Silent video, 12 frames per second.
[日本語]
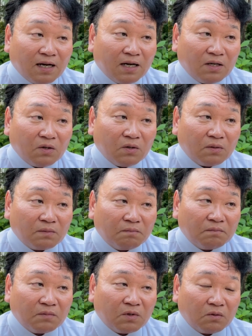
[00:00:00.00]
あの
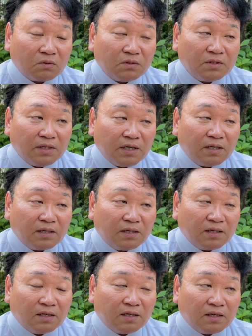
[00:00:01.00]
本当にね
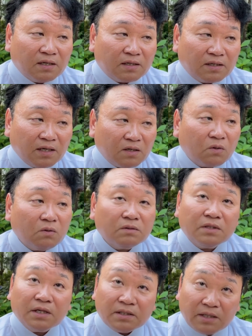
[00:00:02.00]
結
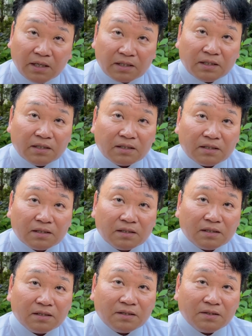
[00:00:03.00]
婚適齢期
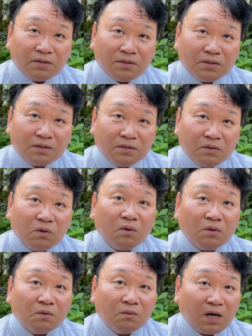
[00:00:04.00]

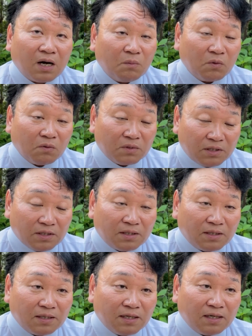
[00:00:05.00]
の若者に
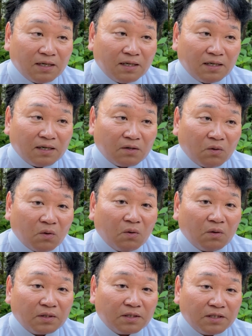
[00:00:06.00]
こ
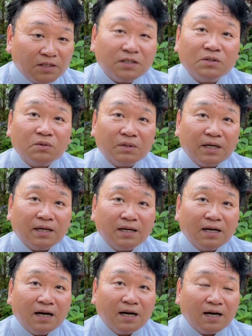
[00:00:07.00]
うきちっとね
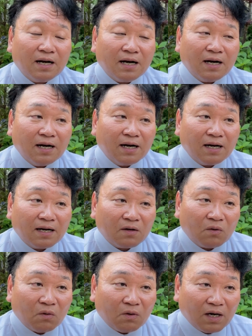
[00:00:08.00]

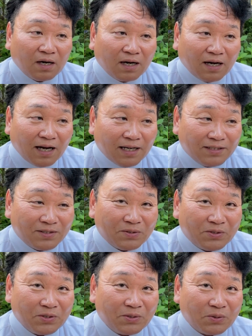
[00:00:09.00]
こう愛
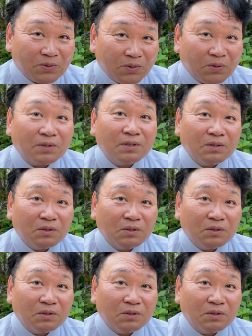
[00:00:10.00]
する人と